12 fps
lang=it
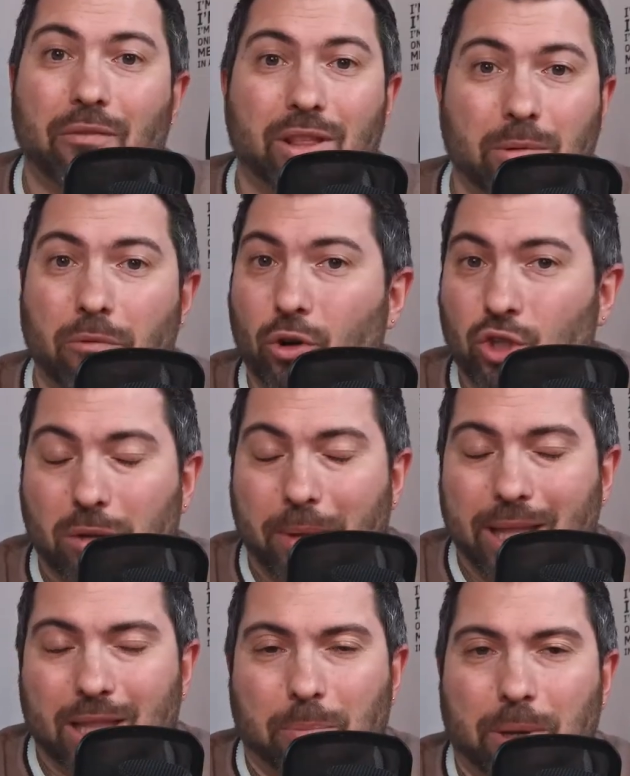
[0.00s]
La vediamo
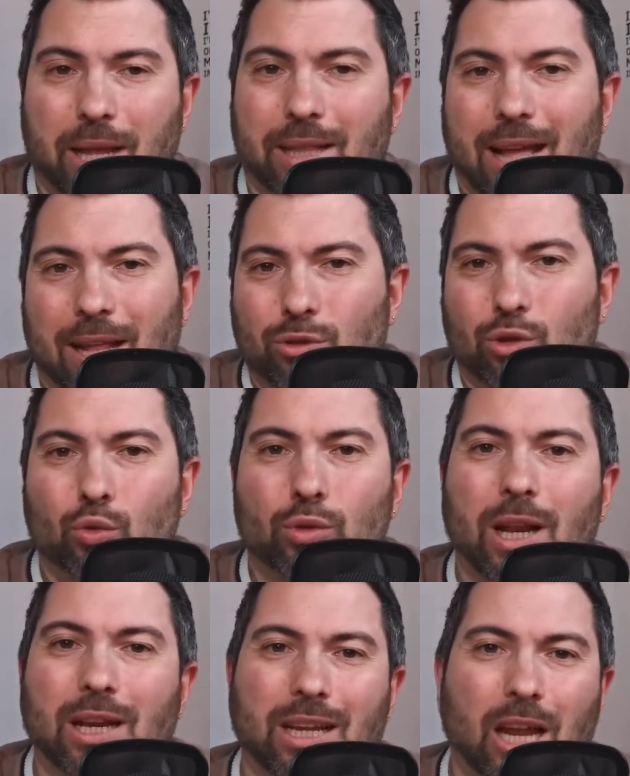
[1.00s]
velocemente perché tanto
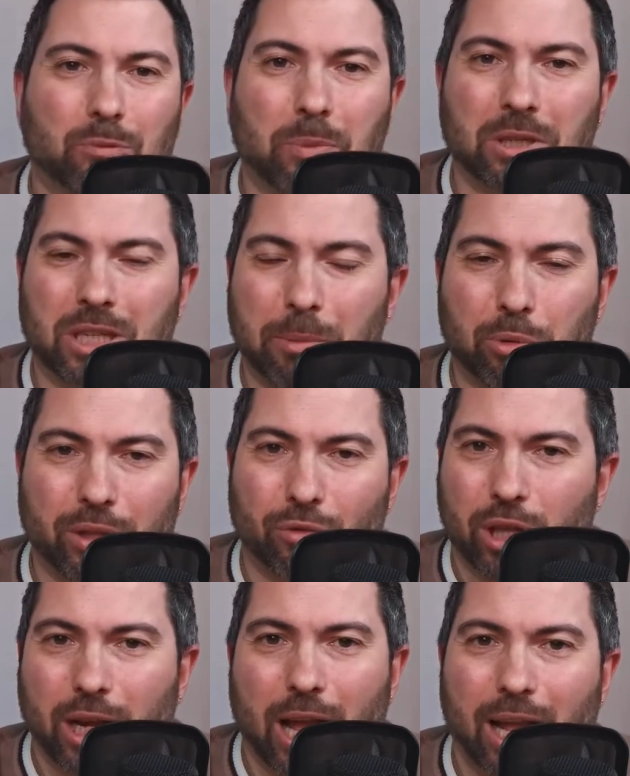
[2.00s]
tutta la suspense che
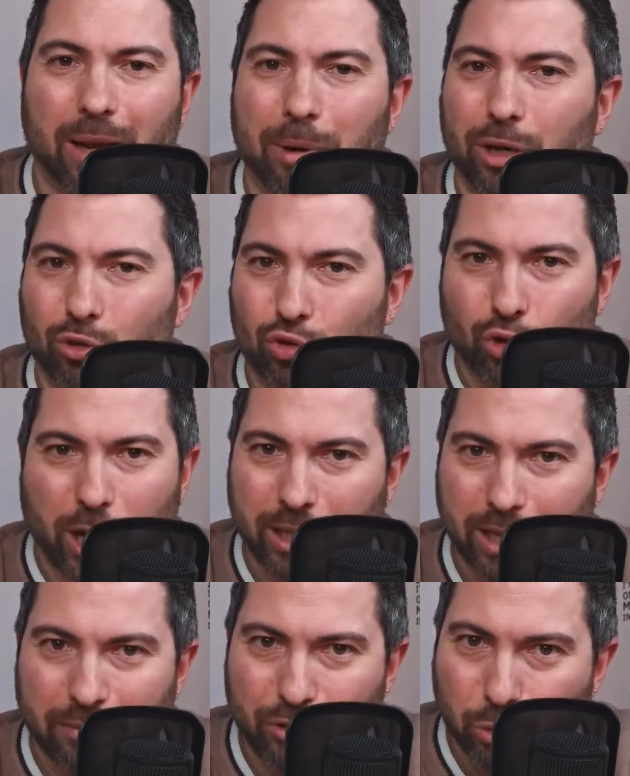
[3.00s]
potevo creare me la sono
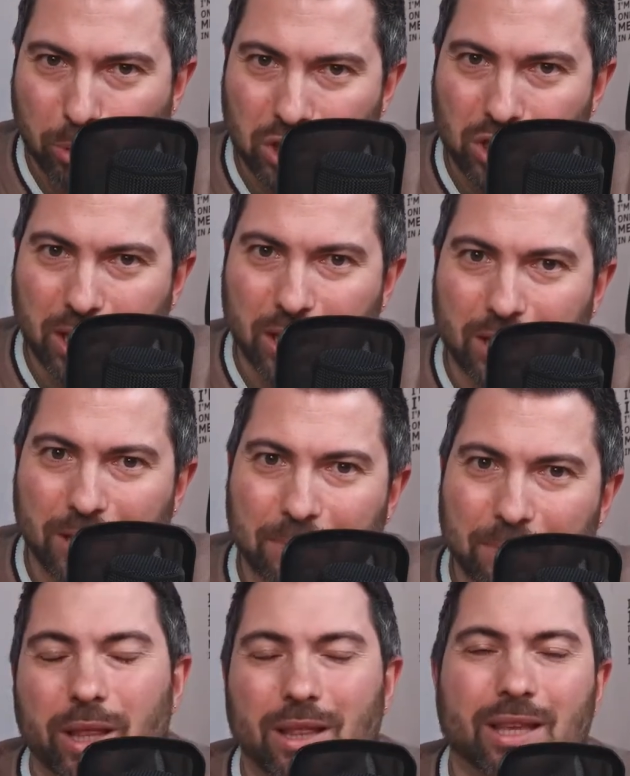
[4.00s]
giocata nel video precedente.
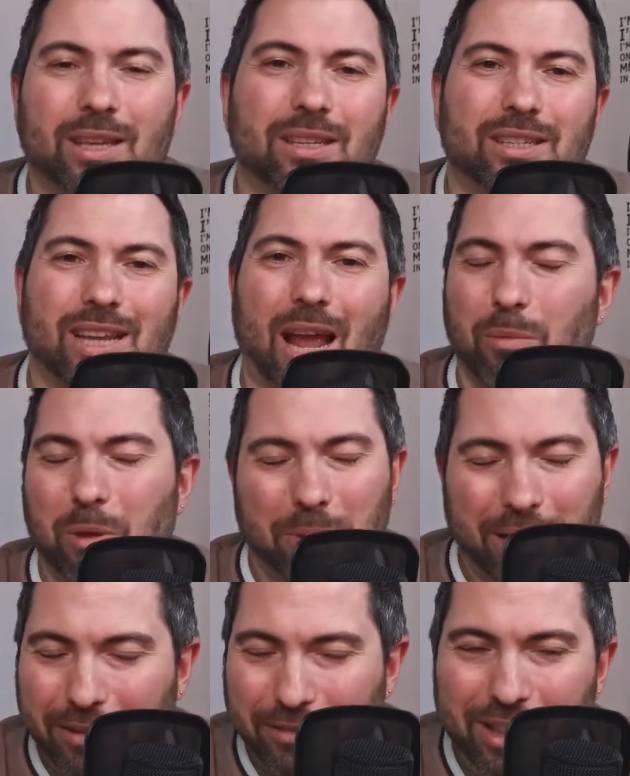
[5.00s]
Quindi se ami i
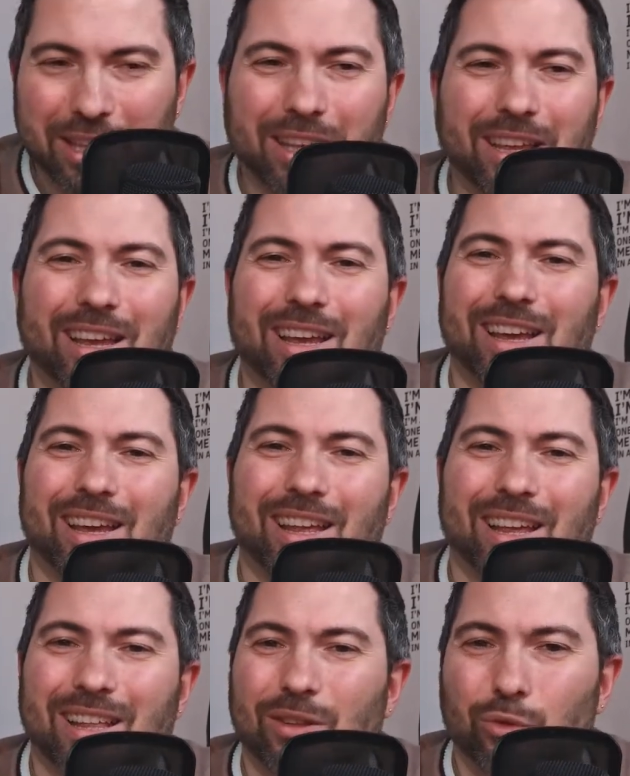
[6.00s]
brividi
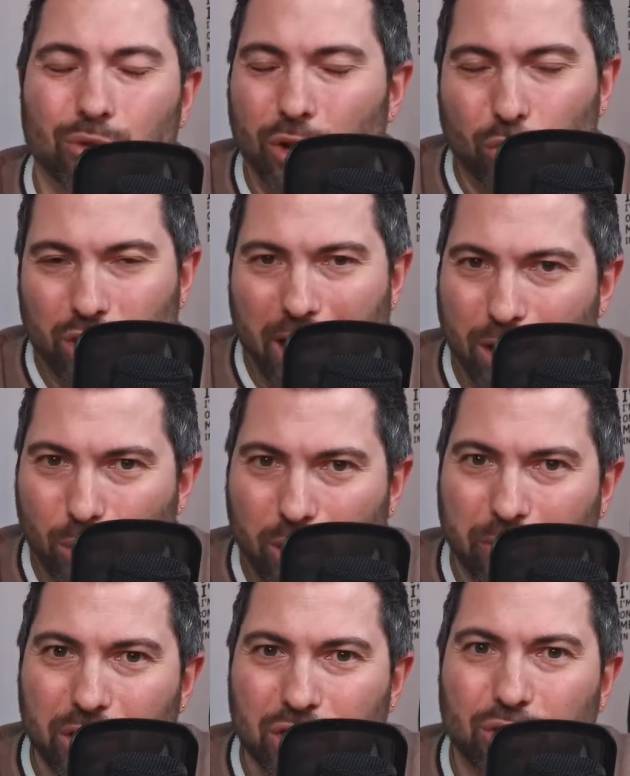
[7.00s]
e non te lo sei
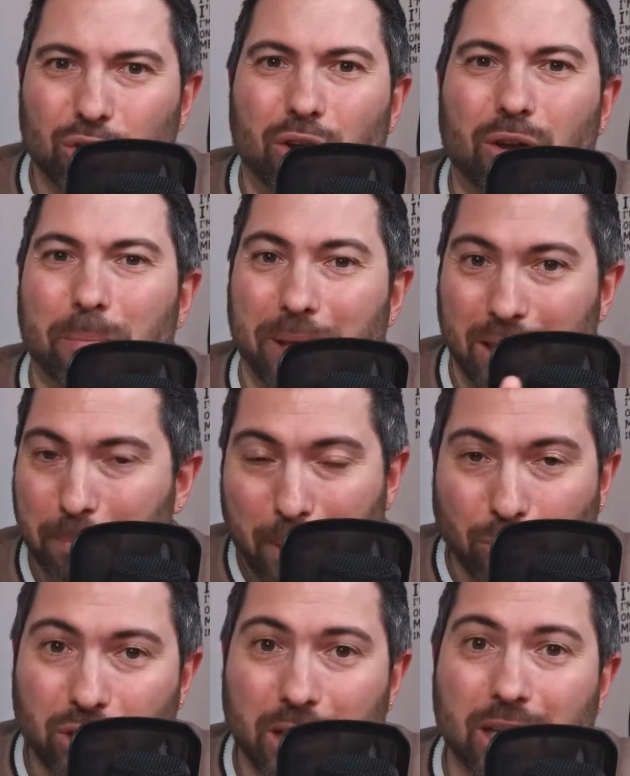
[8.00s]
ancora visto metti in
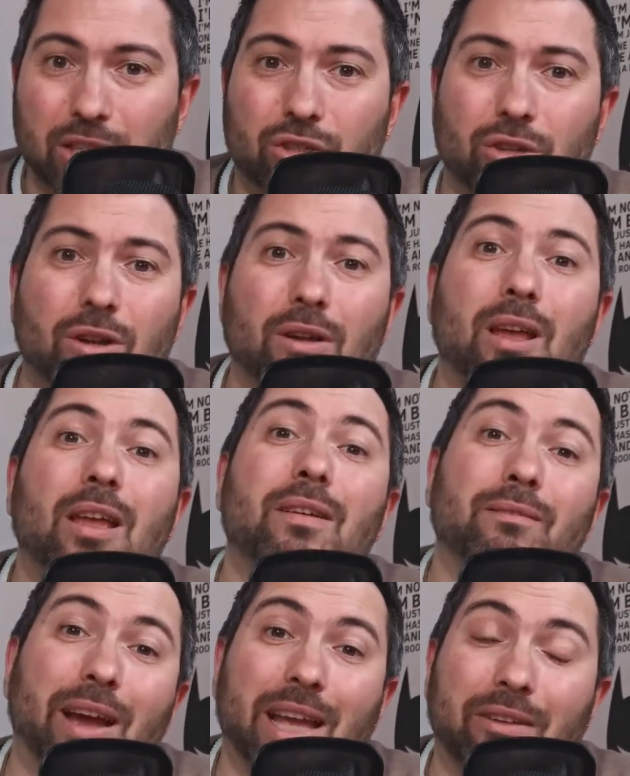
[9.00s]
pausa adesso,
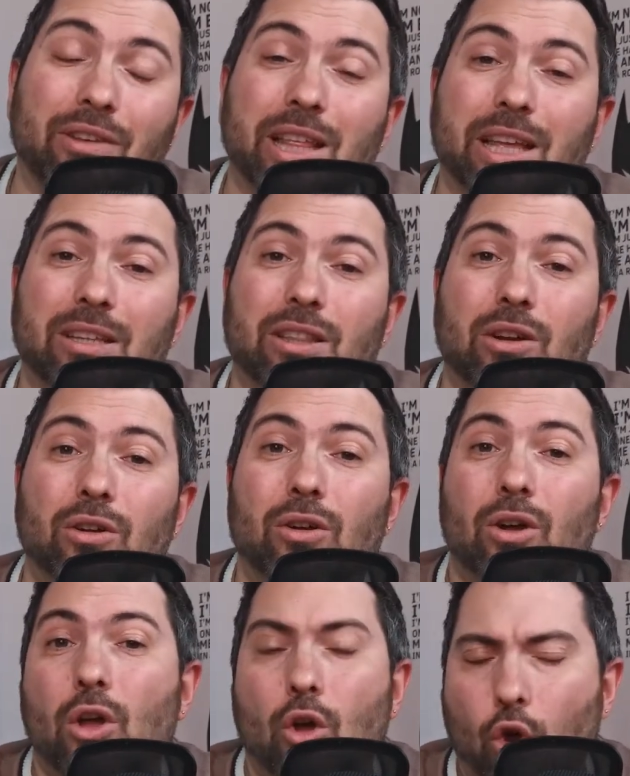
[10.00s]
vai a
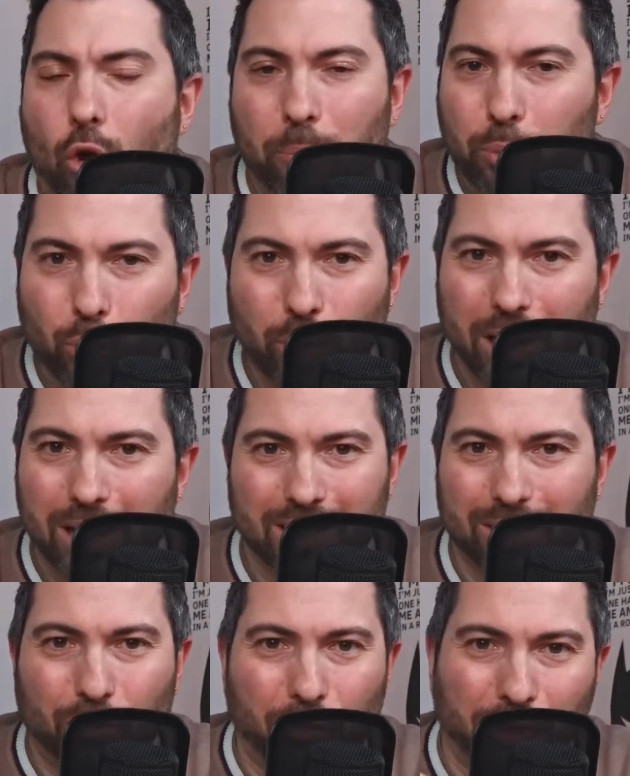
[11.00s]
rivedertelo Oppure,
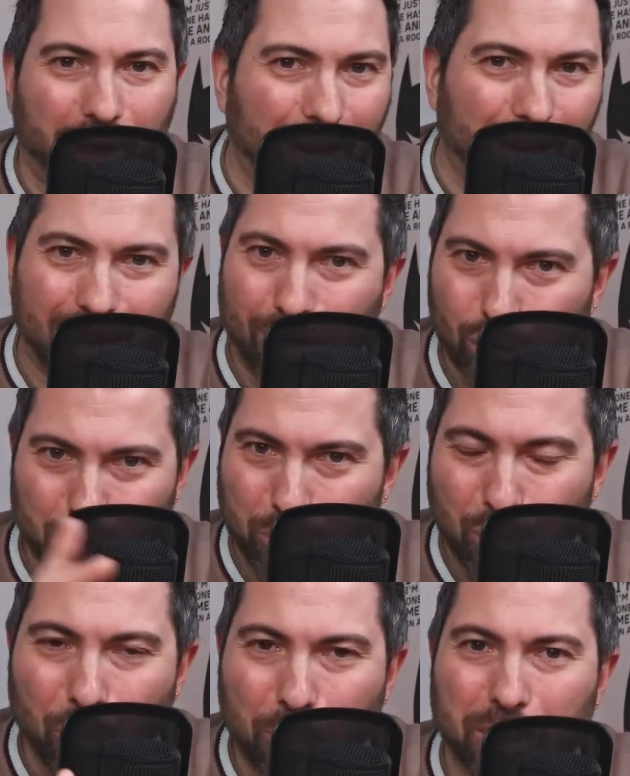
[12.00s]
se vuoi fare la cosa
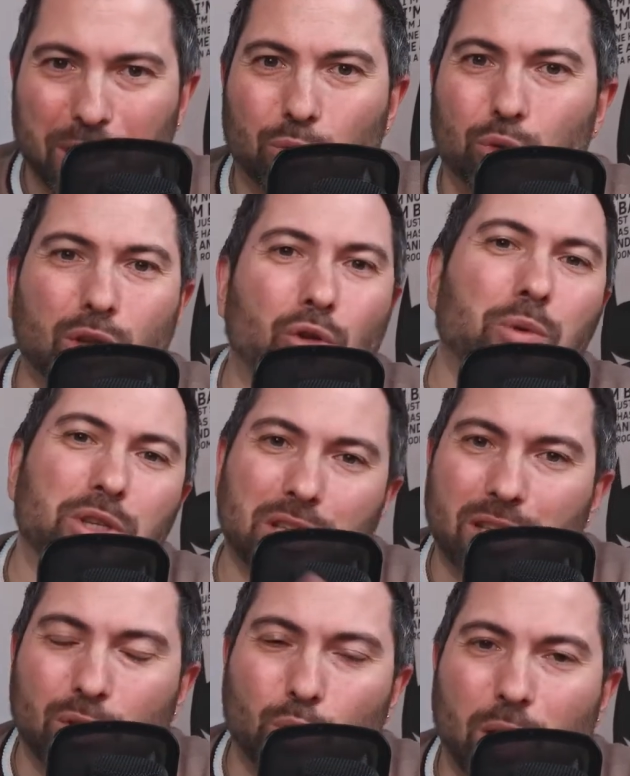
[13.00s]
più completa di tutte, cominci
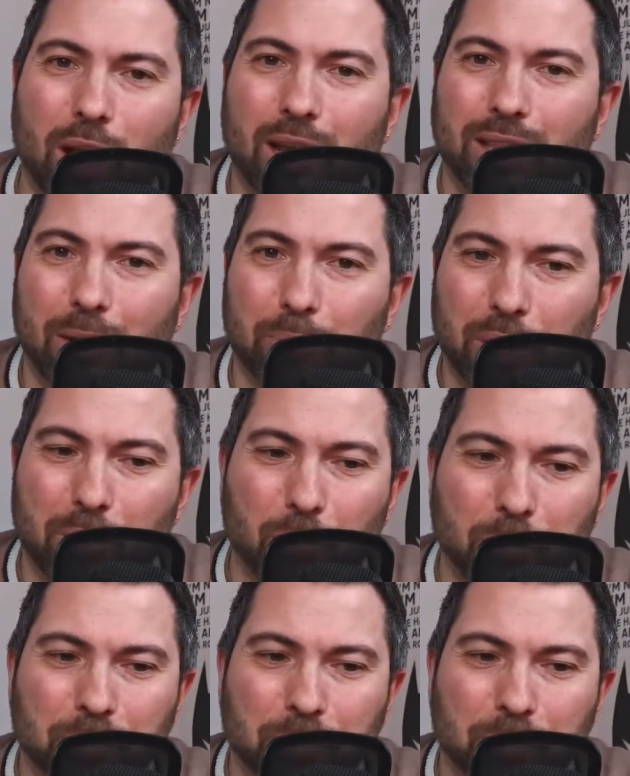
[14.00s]
addirittura dal primo.